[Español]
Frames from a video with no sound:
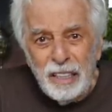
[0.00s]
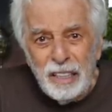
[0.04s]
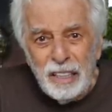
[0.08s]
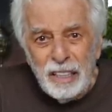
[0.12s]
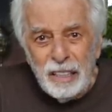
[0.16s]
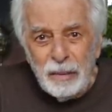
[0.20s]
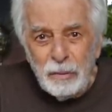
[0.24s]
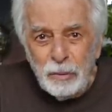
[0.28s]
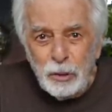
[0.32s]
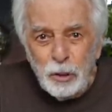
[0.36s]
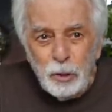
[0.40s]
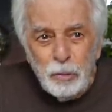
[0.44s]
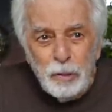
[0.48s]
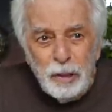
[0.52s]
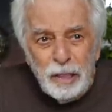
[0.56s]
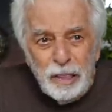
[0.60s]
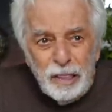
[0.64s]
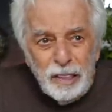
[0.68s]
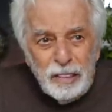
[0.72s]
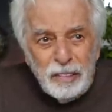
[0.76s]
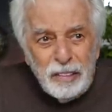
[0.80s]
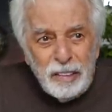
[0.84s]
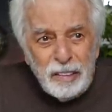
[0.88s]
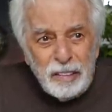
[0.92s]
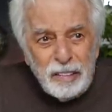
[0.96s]
Y tú me
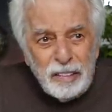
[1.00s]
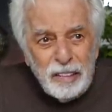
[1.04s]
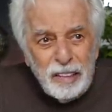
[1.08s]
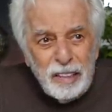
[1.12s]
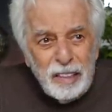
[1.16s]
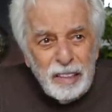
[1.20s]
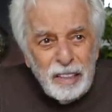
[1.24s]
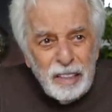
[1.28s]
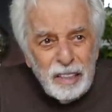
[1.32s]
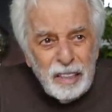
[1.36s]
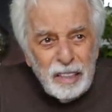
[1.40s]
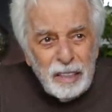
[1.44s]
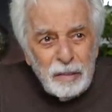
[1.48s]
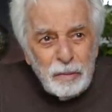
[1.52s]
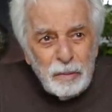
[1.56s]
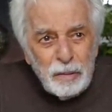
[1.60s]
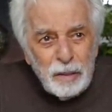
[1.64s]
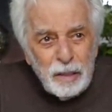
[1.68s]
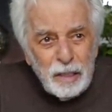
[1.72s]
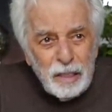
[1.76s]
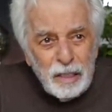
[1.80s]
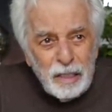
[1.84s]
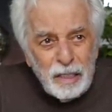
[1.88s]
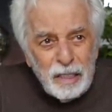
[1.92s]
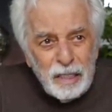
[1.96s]
dices, em,
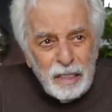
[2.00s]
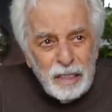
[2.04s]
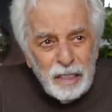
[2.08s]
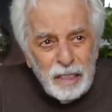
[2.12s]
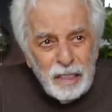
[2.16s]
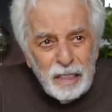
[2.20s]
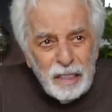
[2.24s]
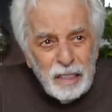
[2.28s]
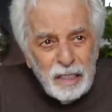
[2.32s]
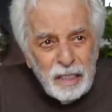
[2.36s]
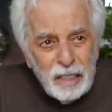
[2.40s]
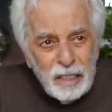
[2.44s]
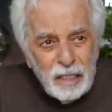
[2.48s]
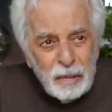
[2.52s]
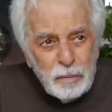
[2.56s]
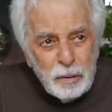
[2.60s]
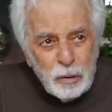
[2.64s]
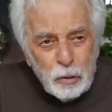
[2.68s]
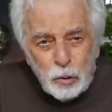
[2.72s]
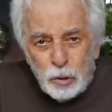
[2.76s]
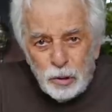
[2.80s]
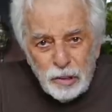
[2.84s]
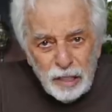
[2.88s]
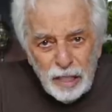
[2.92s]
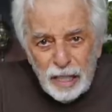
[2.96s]
eh, me
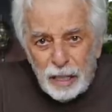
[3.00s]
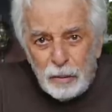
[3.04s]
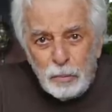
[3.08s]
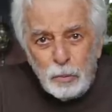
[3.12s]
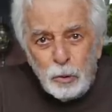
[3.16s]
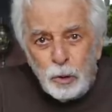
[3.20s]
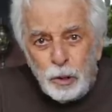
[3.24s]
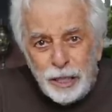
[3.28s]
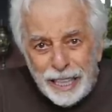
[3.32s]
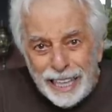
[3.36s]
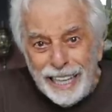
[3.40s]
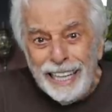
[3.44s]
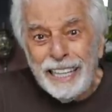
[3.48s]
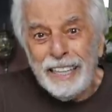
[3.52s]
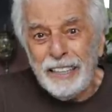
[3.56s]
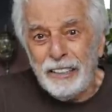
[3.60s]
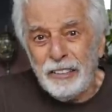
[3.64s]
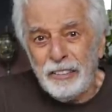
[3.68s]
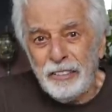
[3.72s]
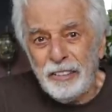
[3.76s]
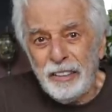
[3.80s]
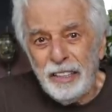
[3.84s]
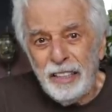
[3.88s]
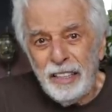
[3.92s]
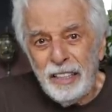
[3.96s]
gustan las
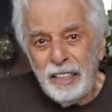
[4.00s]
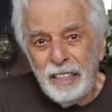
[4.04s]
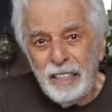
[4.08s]
mujeres.